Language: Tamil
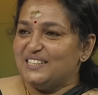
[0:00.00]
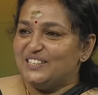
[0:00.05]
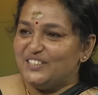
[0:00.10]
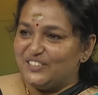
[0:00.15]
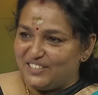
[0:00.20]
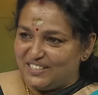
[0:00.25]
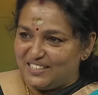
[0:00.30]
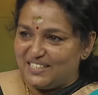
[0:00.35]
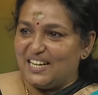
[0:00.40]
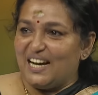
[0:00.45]
த
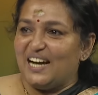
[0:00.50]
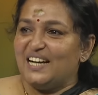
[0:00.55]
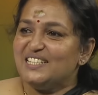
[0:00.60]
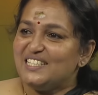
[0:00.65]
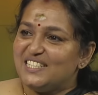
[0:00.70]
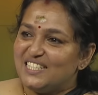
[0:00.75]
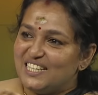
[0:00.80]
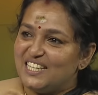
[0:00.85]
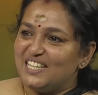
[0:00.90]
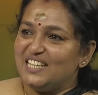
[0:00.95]

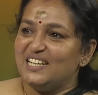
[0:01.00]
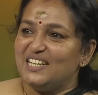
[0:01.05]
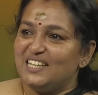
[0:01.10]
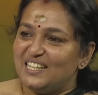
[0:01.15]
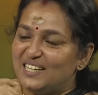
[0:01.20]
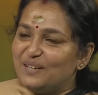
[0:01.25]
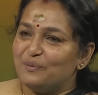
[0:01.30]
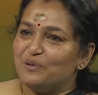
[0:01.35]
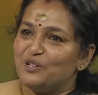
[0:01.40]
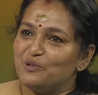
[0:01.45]
டச்
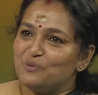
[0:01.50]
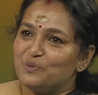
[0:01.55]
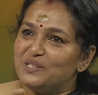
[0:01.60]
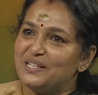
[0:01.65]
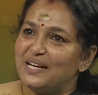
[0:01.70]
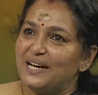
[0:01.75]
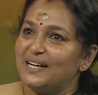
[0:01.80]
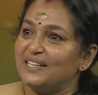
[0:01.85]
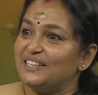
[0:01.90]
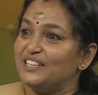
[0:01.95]
நீங்கள் போது
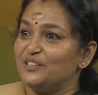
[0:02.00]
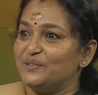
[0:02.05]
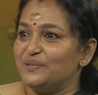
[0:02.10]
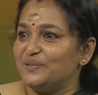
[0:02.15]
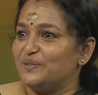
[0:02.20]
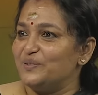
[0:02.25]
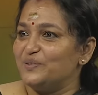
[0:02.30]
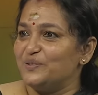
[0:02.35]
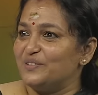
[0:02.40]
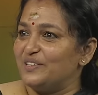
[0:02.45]

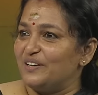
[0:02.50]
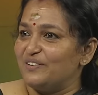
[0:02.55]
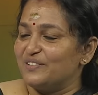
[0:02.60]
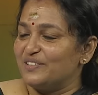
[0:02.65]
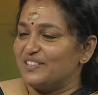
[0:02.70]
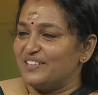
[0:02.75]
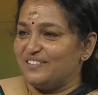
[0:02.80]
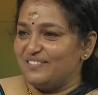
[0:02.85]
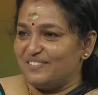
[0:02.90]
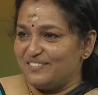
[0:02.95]
டேரெக்டாக
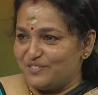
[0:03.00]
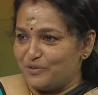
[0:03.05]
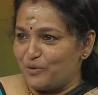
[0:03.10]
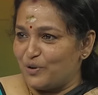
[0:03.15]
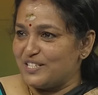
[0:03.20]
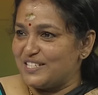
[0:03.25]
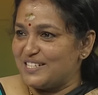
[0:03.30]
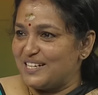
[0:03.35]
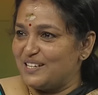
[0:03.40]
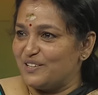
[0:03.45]
அவருக்கு
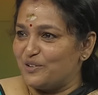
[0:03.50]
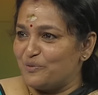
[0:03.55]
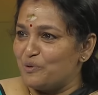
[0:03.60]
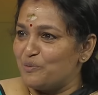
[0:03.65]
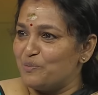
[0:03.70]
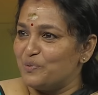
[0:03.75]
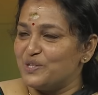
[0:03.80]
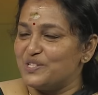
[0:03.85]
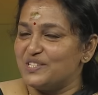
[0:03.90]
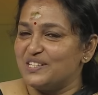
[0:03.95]
வாய்ஸில் ரொம்ப
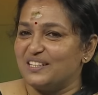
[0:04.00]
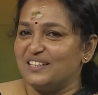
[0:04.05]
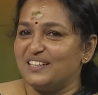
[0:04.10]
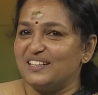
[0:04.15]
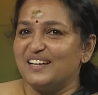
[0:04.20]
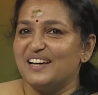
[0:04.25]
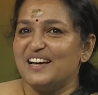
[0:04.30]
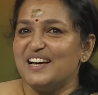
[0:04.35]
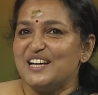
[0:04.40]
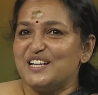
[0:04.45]
பிடிச்சிருந்தது